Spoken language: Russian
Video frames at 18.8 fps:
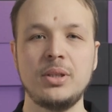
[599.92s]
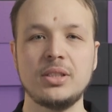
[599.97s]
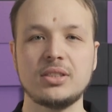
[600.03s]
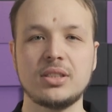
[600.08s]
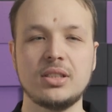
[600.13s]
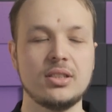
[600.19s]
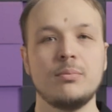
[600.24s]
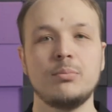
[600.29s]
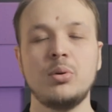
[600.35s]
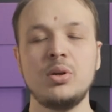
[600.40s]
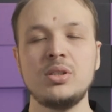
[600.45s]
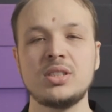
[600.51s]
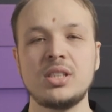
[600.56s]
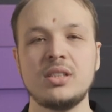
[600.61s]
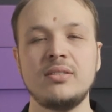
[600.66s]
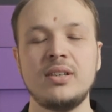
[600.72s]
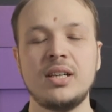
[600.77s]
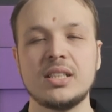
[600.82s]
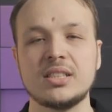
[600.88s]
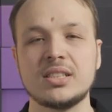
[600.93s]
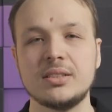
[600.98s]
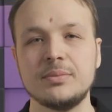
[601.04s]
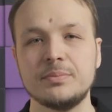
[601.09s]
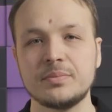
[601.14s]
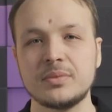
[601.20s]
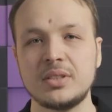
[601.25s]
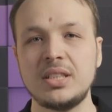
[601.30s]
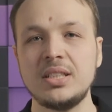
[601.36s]
место. Бой с
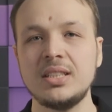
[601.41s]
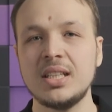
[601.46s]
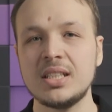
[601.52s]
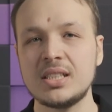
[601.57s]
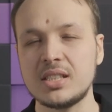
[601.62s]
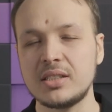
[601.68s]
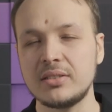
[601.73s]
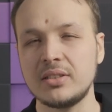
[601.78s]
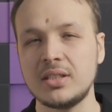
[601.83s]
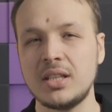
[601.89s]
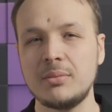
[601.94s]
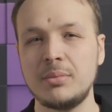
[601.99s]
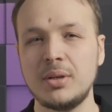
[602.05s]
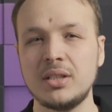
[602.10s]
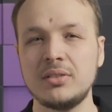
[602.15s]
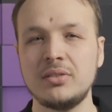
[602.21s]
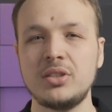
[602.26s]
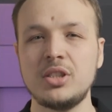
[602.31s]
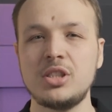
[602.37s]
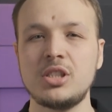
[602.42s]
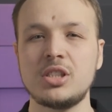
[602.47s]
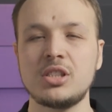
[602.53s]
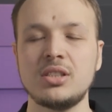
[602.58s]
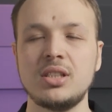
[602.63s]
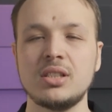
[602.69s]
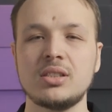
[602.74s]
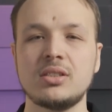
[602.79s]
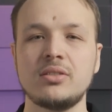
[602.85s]
Альваресом 13 ноября
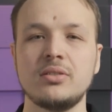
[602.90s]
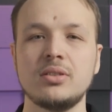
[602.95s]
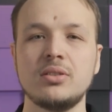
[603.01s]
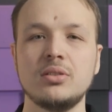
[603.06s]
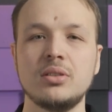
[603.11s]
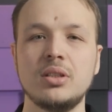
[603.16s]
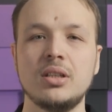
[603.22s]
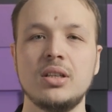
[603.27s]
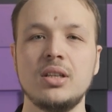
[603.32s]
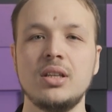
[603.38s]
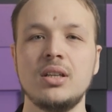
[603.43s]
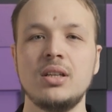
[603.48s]
2016 года.